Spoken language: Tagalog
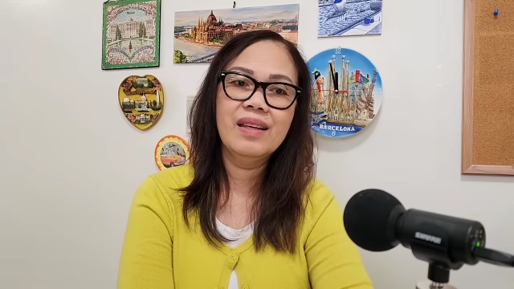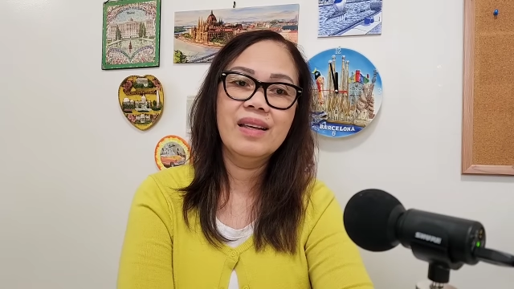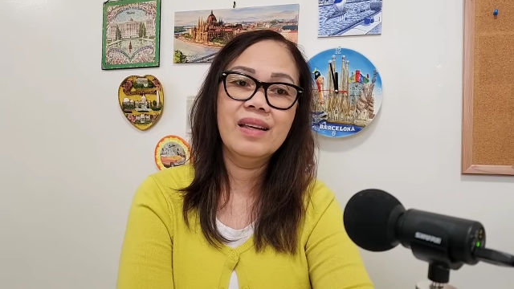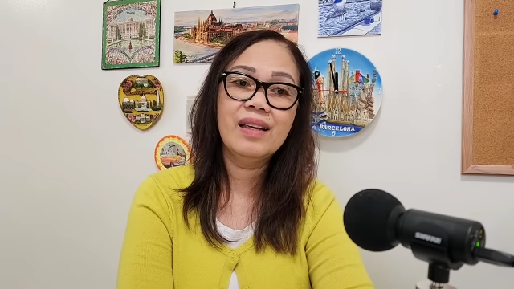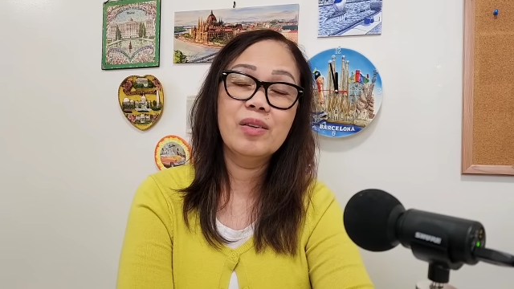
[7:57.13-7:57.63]

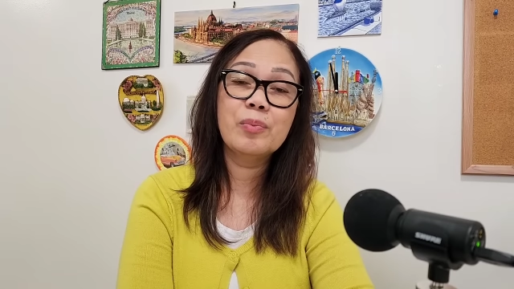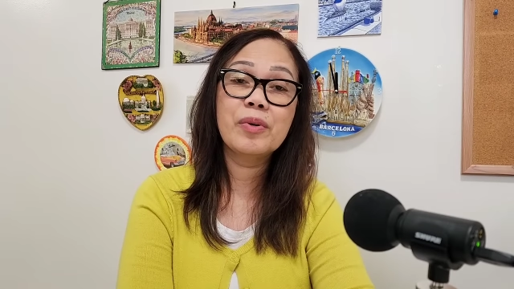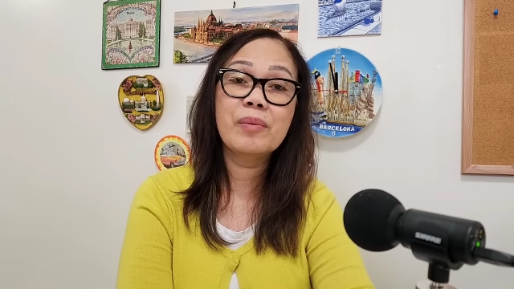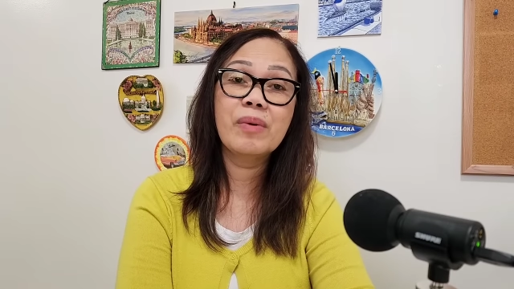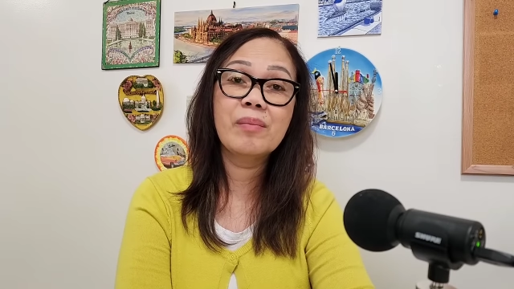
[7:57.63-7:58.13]
Eh, yung
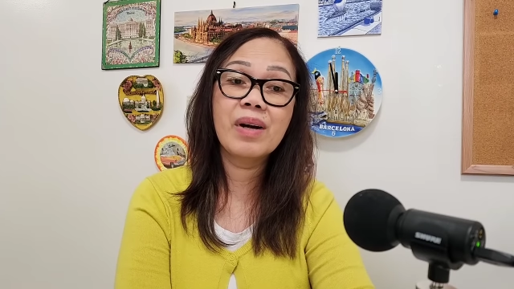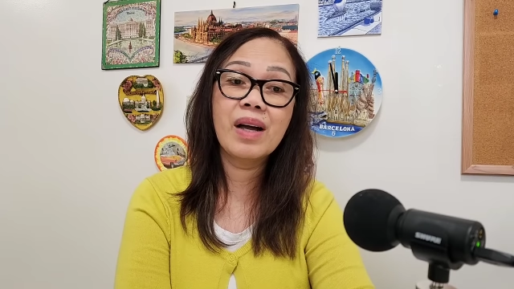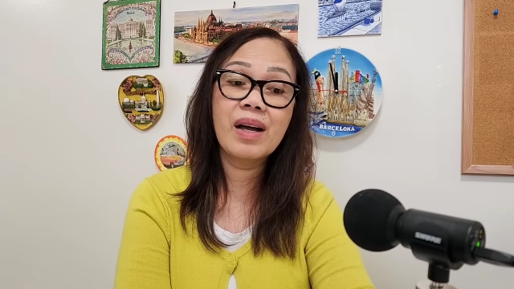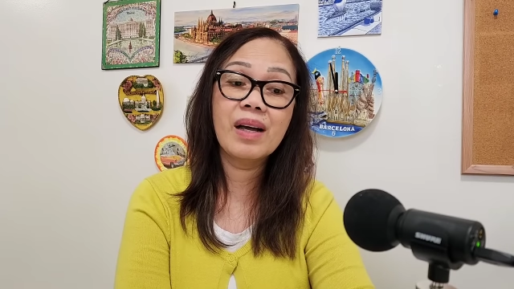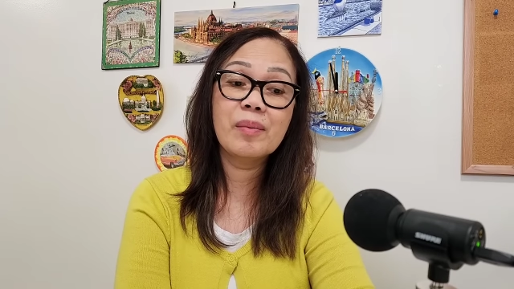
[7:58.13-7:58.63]
pong ibang
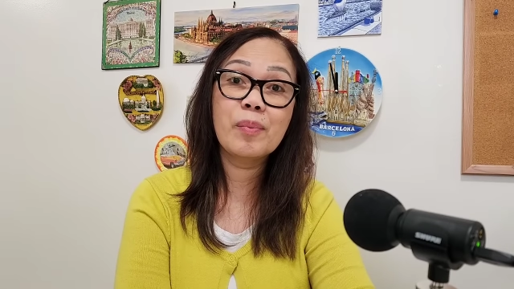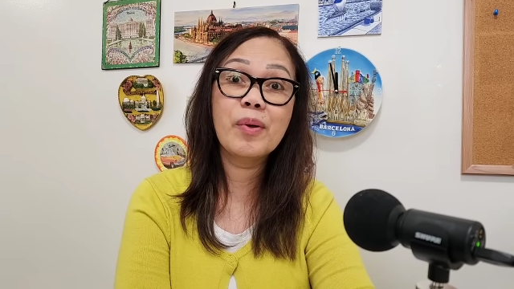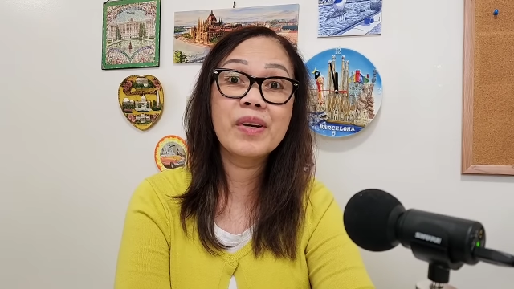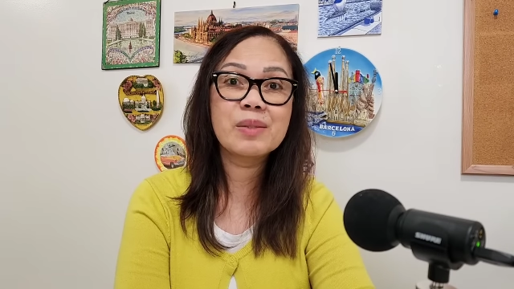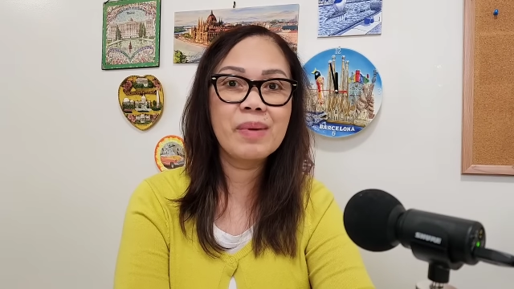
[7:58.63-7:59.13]
mga
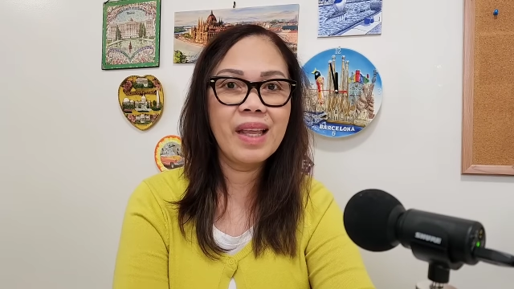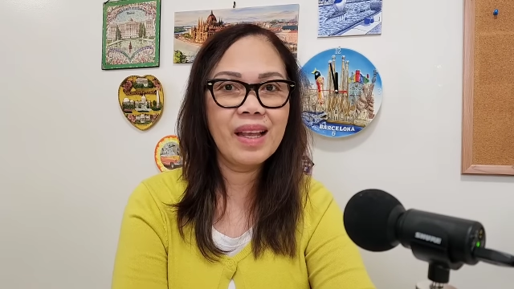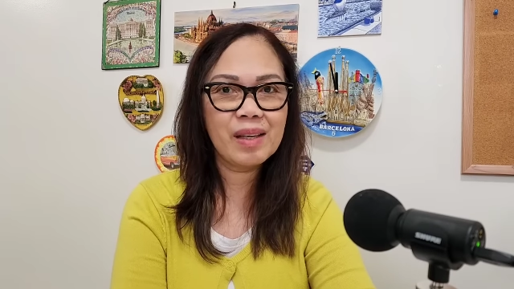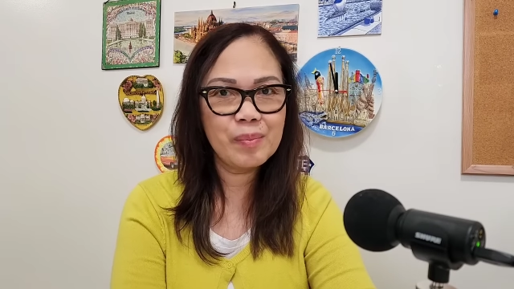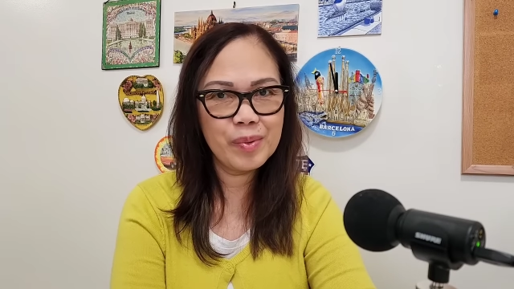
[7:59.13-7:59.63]
employers,
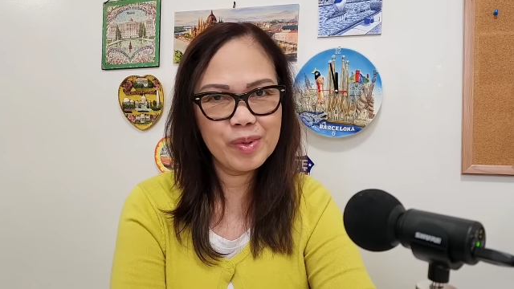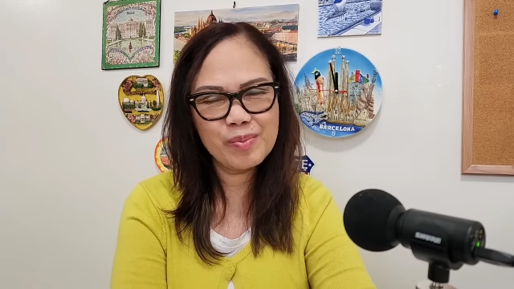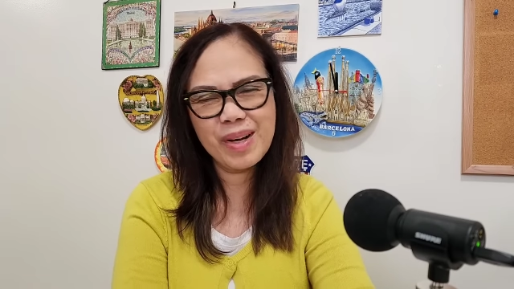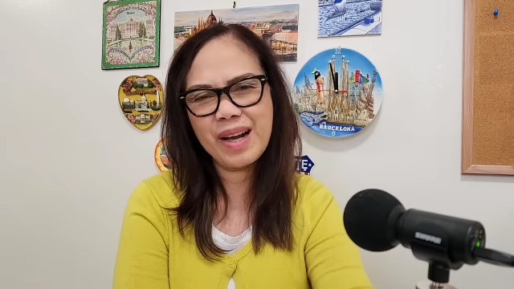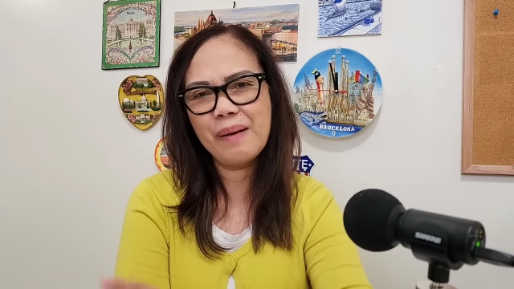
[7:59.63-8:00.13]
malalaki po
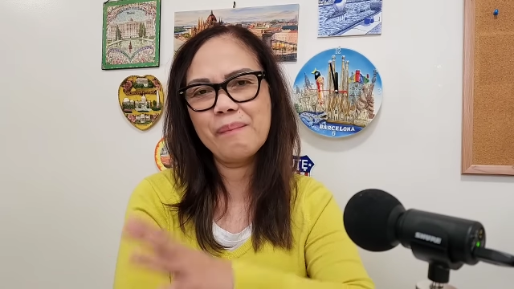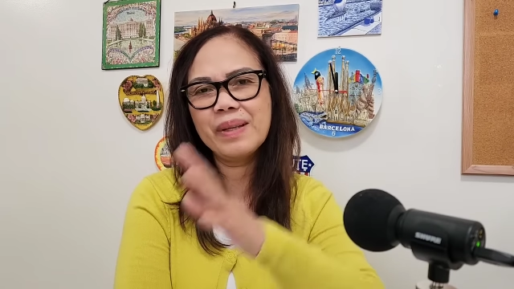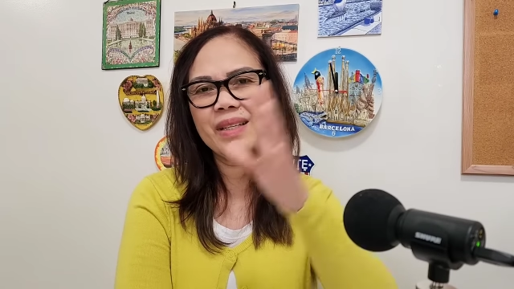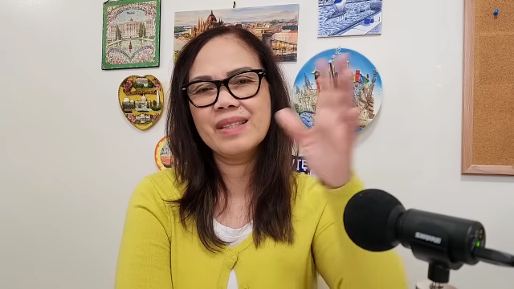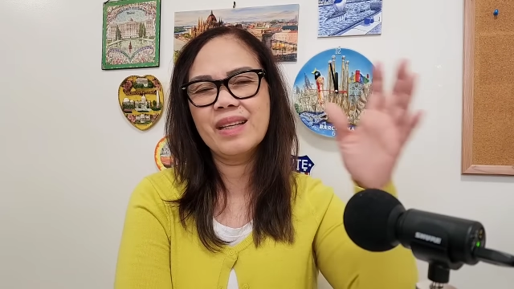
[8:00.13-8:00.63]
yung mga
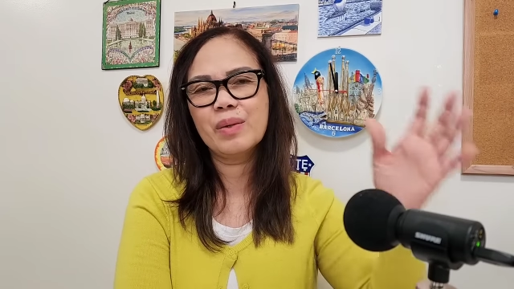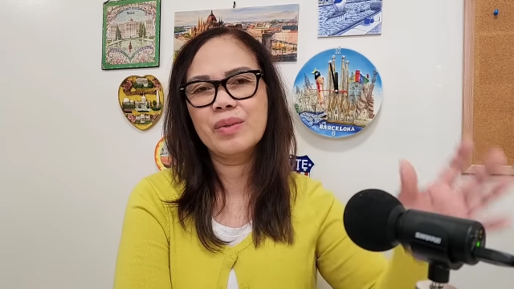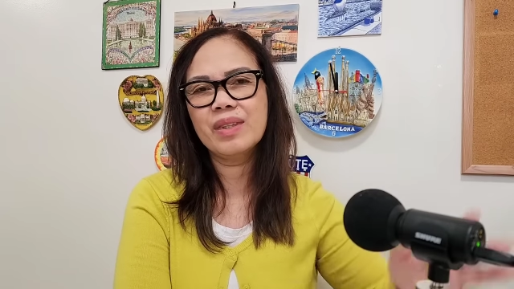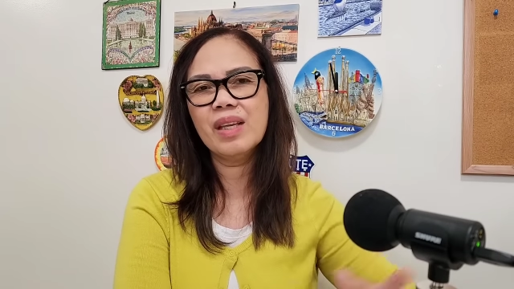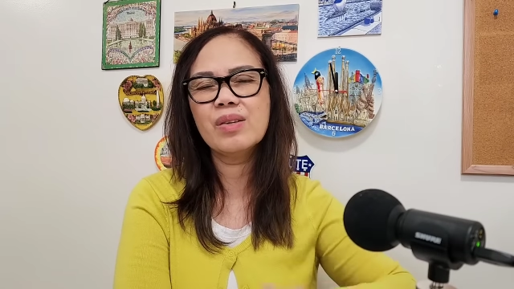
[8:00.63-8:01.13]
companies na
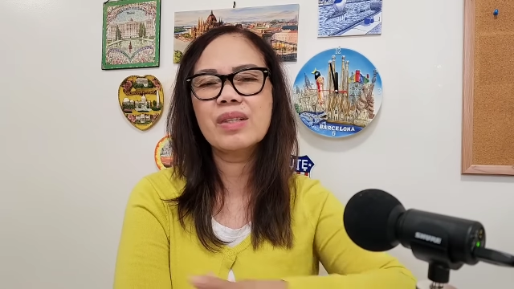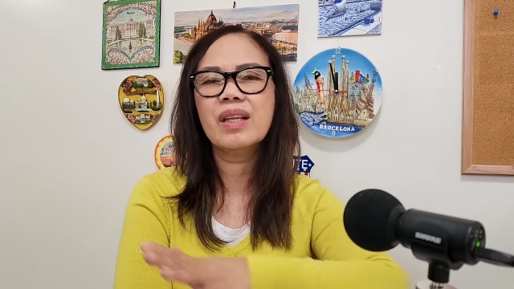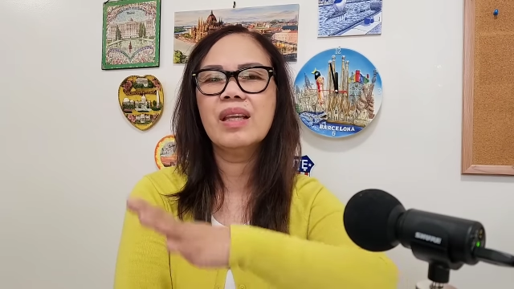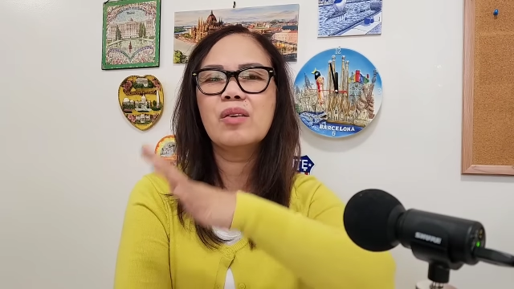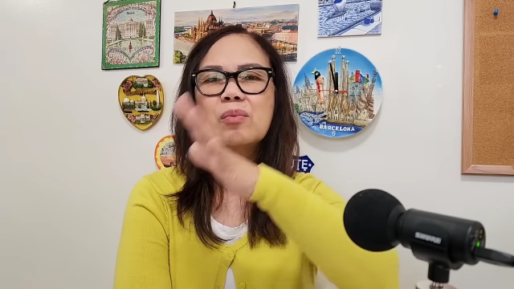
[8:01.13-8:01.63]

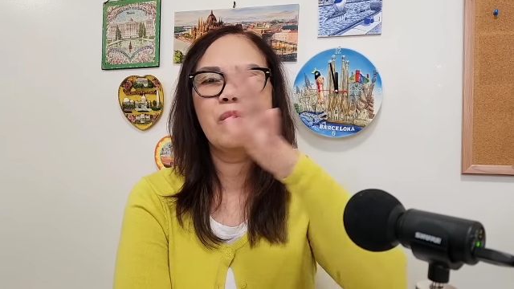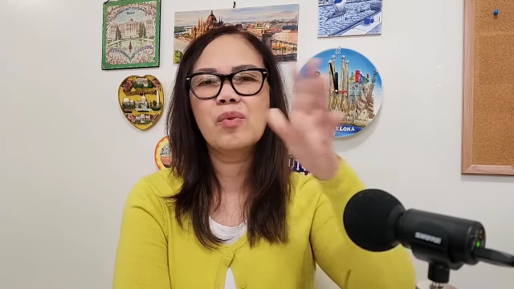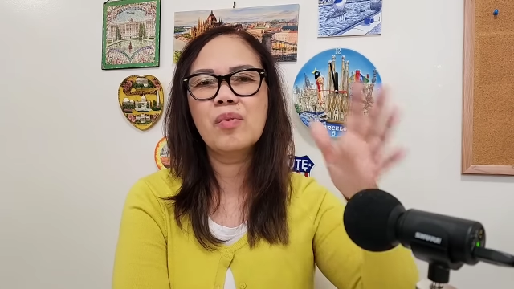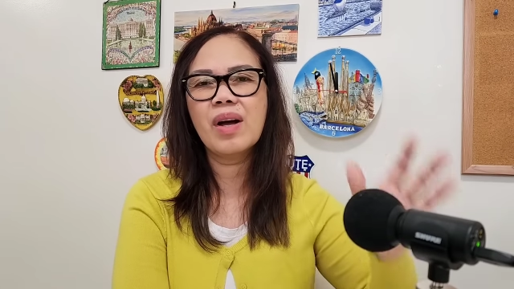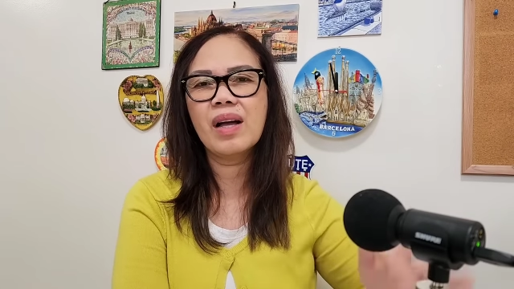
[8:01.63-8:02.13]
continuously
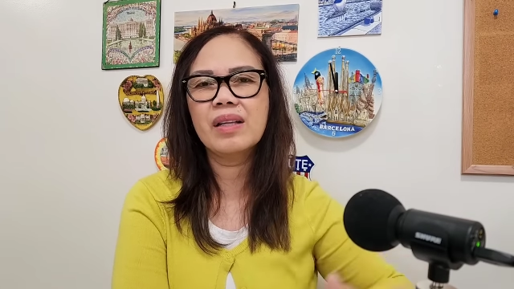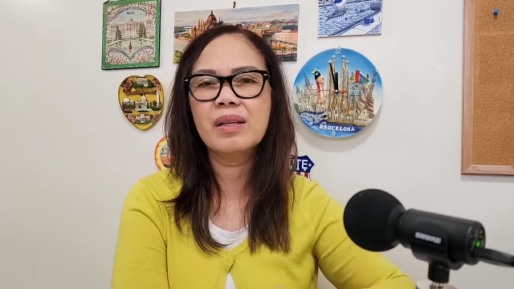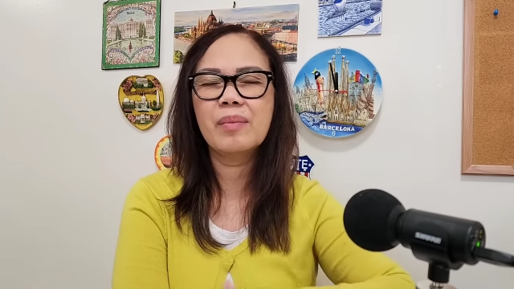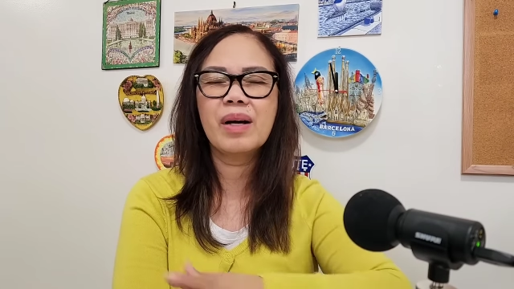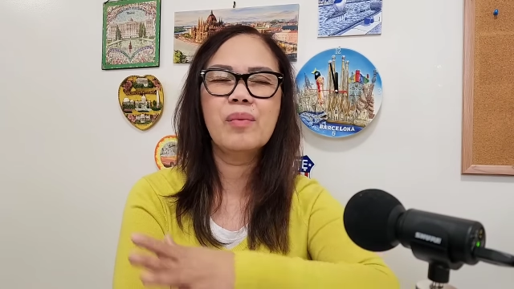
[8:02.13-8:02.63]
kumukuha ng mga